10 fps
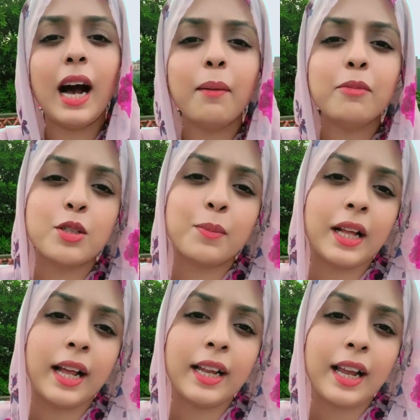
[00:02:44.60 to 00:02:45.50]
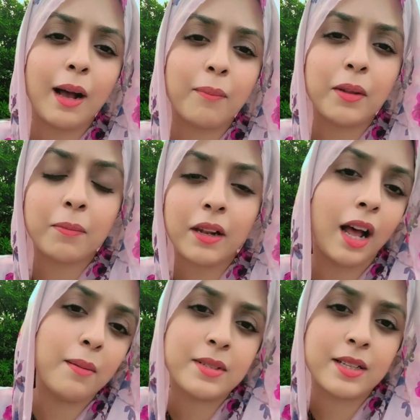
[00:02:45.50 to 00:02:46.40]
आप मुझे बताया ना कि आपने अपना
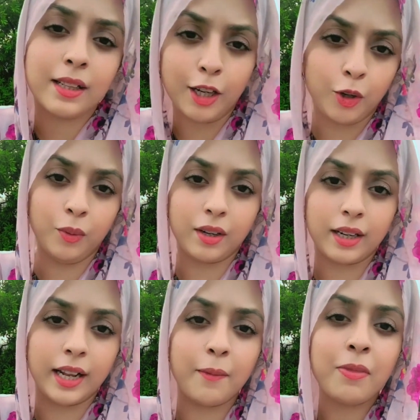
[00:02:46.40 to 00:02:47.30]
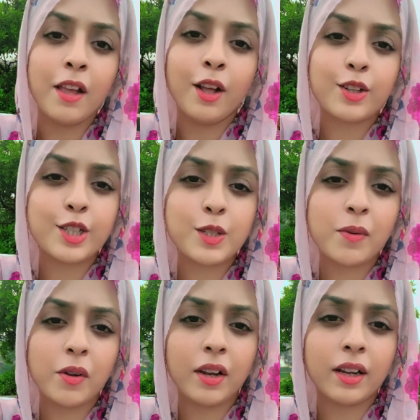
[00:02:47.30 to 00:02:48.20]
नाम जिंदा क्यों रखना है तो जिस पर
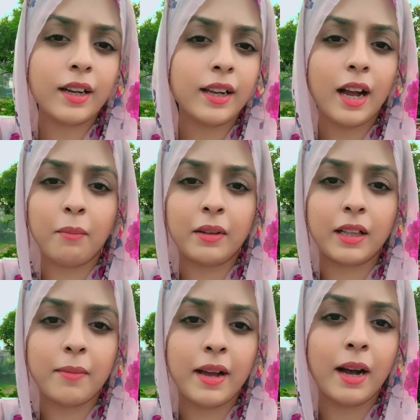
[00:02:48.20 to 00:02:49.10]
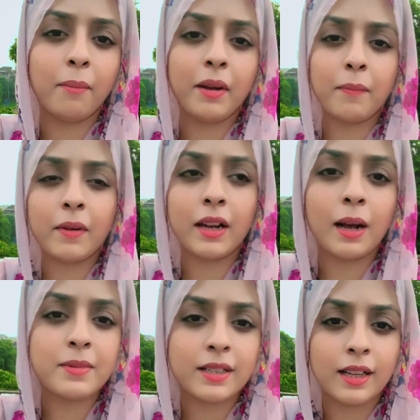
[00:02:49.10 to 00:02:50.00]
उन्होंने कहा क्या मतलब है हमने अपना
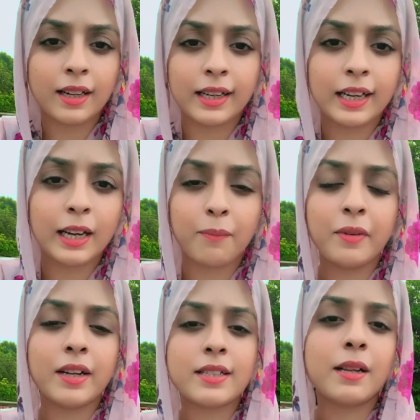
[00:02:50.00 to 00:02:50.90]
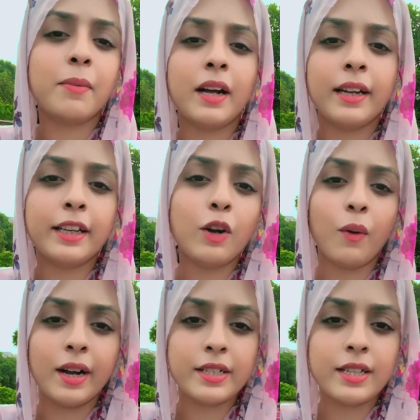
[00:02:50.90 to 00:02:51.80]
नाम जिंदा रखने के लिए अपनी नस्ल बढ़ाने की
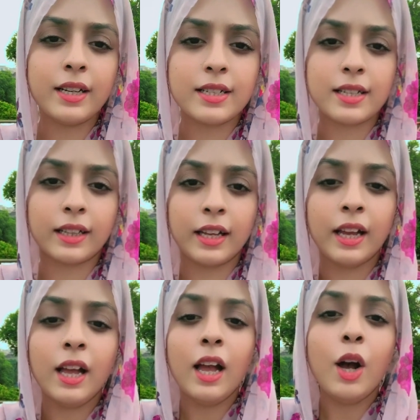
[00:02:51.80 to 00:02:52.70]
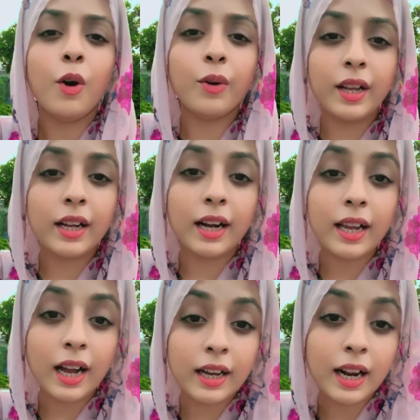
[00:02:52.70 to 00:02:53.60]
ख्वाहिश नहीं कर सकते उन्होंने कहा कि
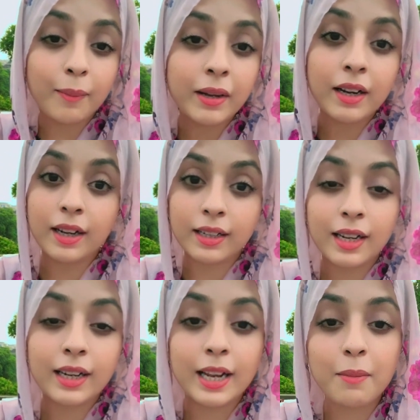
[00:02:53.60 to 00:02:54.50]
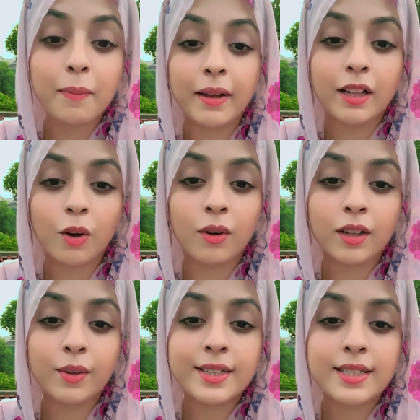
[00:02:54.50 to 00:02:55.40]
अगर आपके घर लड़का नहीं भी पैदा होगा
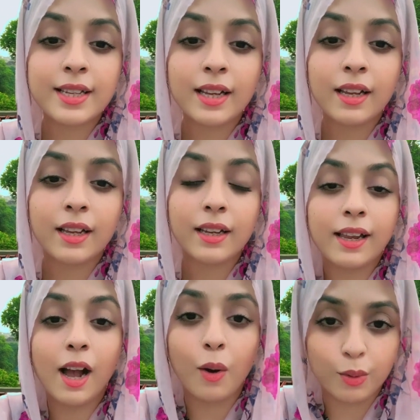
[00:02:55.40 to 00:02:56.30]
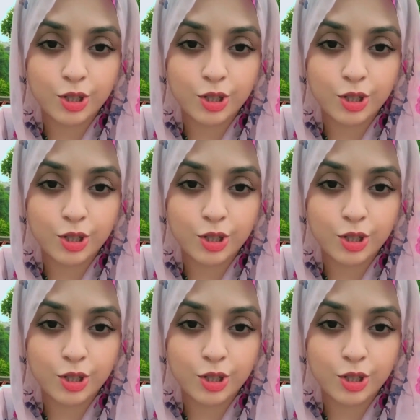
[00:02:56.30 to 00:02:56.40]
तो इससे क्या हो